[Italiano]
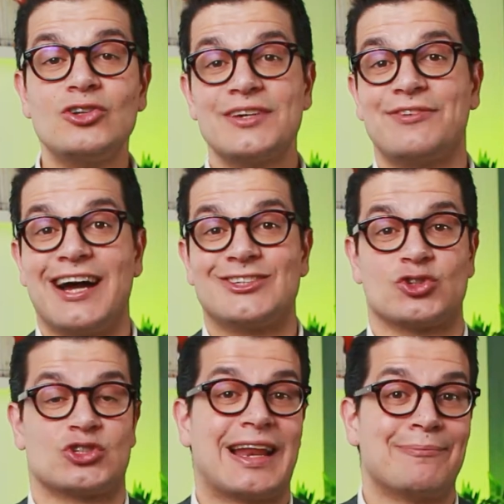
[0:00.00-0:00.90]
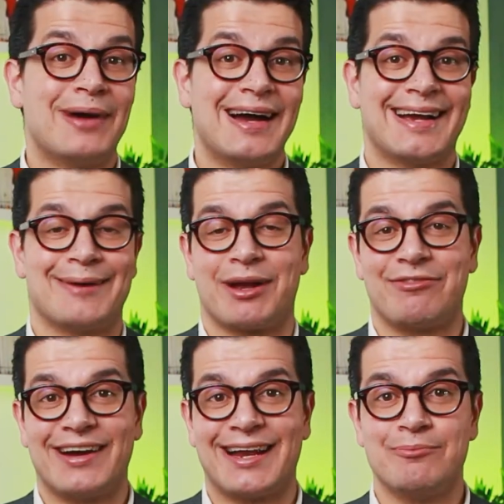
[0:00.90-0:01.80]
Cosa faccio se la banca per
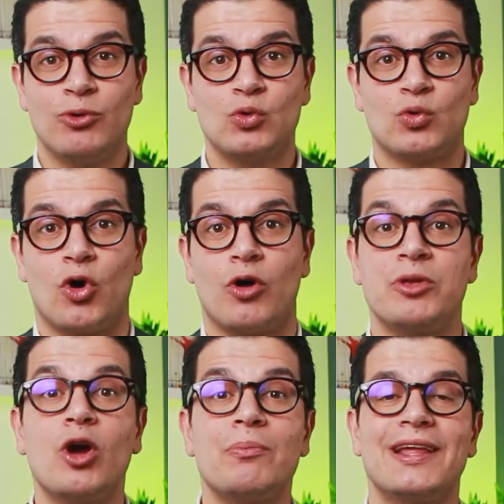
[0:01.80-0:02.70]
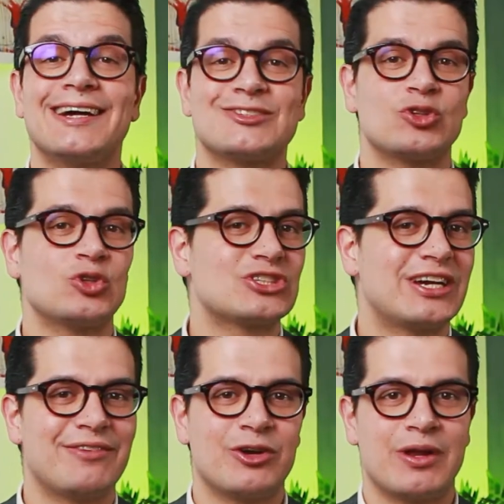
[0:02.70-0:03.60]
fare il mutuo mi obbliga a
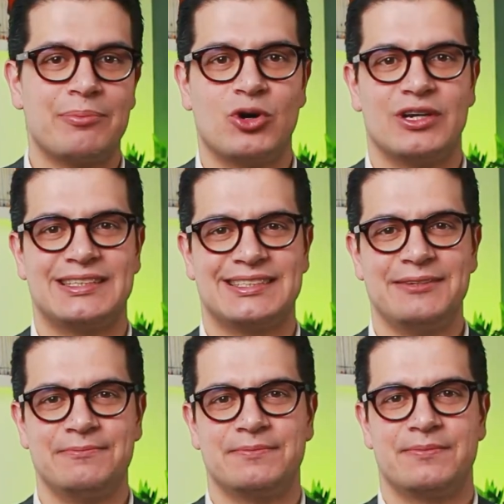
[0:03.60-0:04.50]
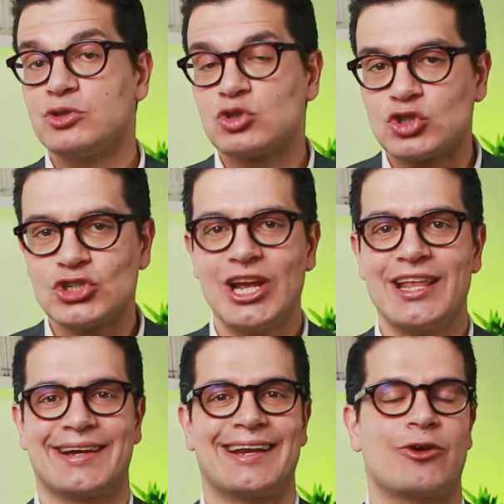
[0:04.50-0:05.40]
sottoscrivere una polizza? Posso
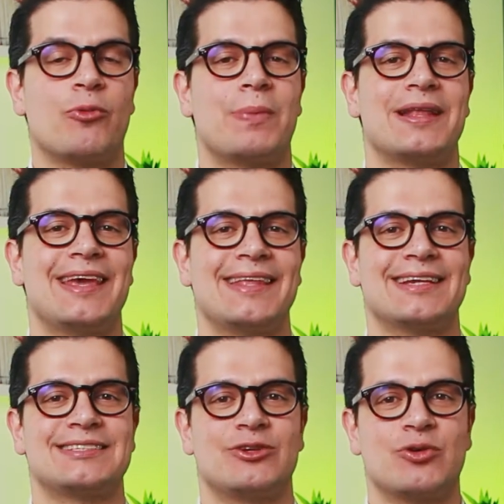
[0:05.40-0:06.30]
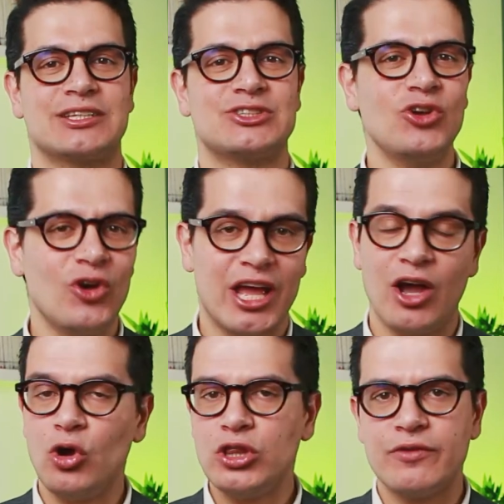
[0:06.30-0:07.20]
scegliere la compagnia di
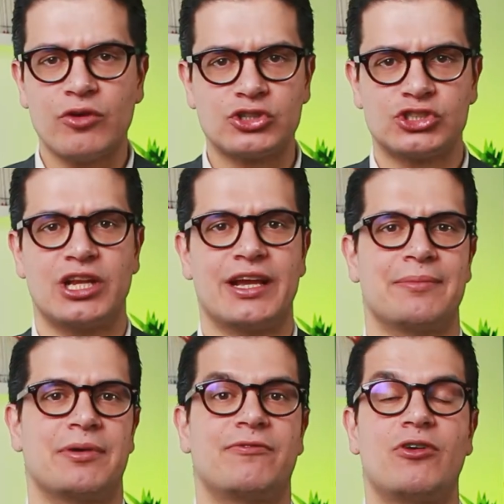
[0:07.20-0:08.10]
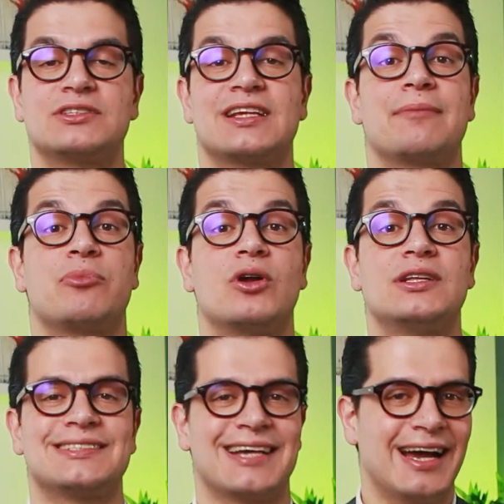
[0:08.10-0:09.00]
assicurazione o devo scegliere per forza la
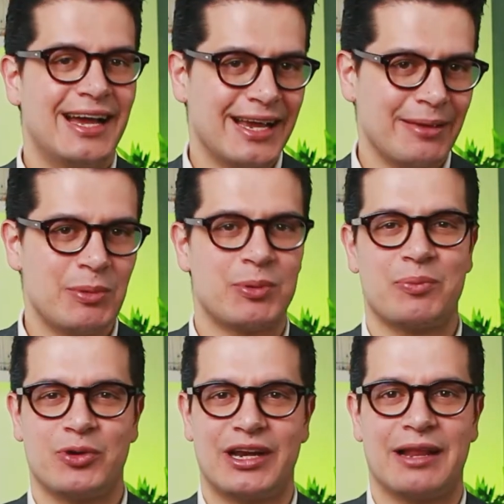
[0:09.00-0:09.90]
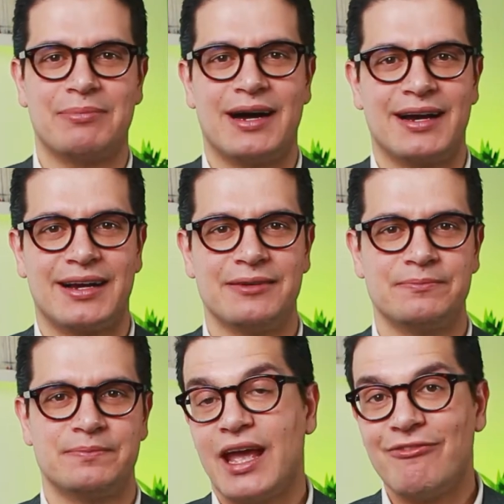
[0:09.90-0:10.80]
polizza che mi propone la banca?
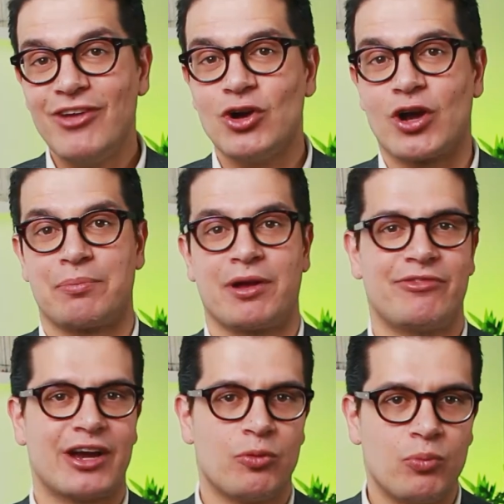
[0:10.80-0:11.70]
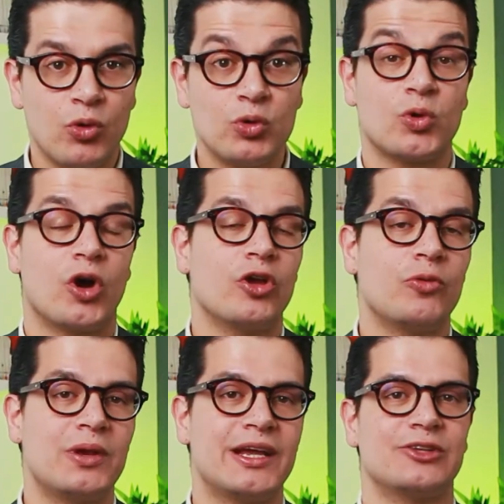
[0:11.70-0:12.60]
È vero che per fare un mutuo è
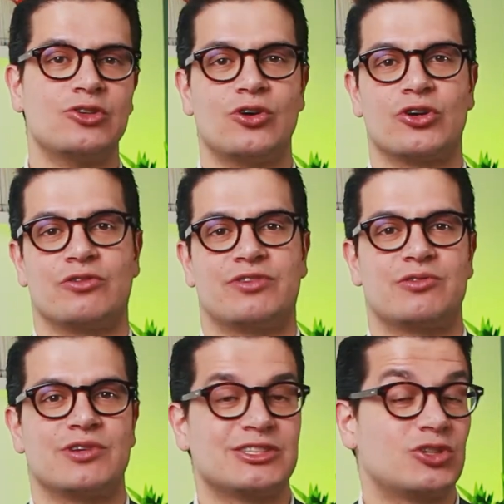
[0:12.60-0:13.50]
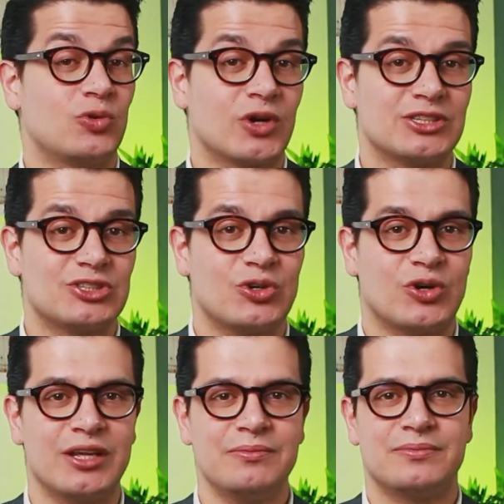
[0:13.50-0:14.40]
obbligatorio fare
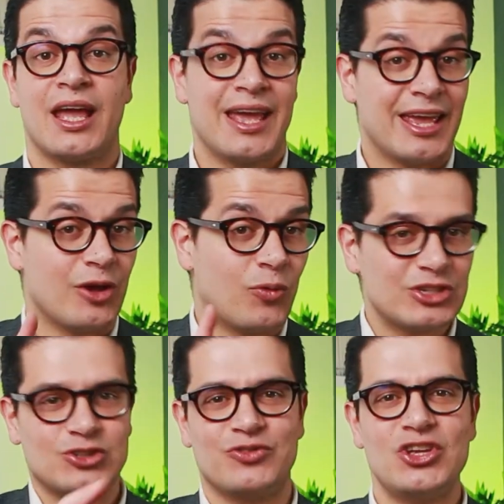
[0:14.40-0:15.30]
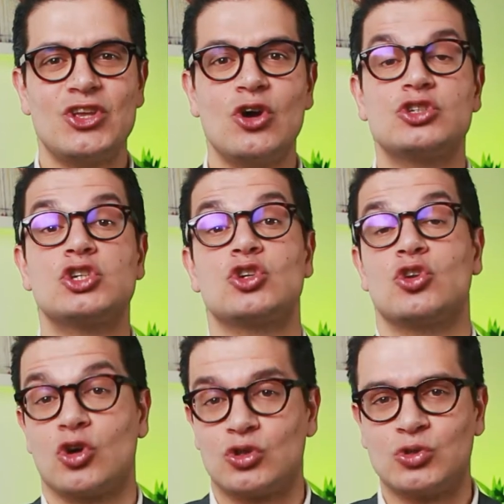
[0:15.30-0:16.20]
un'assicurazione? In questo video ci
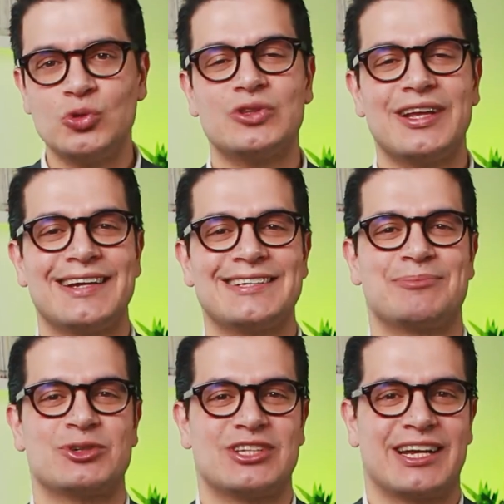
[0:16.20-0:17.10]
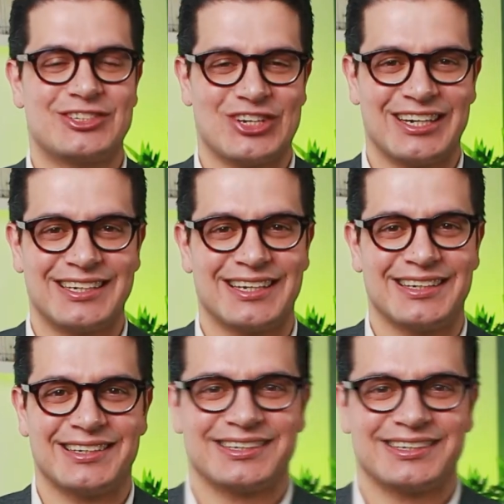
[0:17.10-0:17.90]
sono tutte le risposte che cerchi.